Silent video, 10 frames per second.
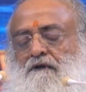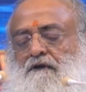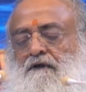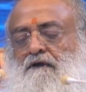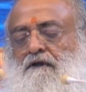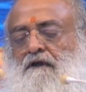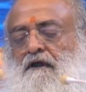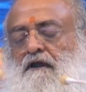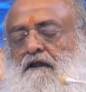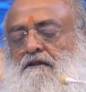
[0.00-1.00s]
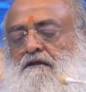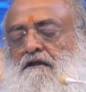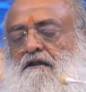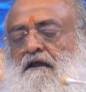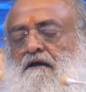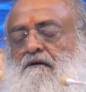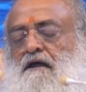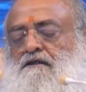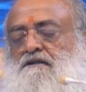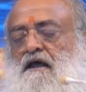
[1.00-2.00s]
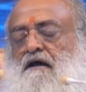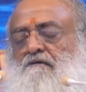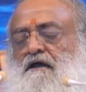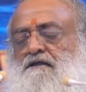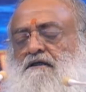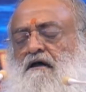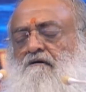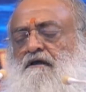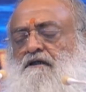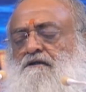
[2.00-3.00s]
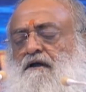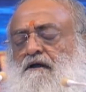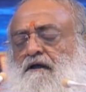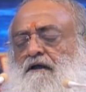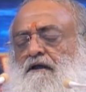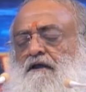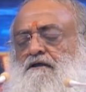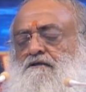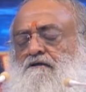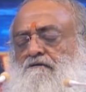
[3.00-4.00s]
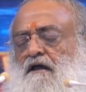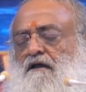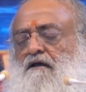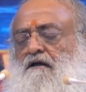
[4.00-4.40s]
कि इंद्रदेव ऐसा वैसा वैसा कह के ऐसी व्याख्या की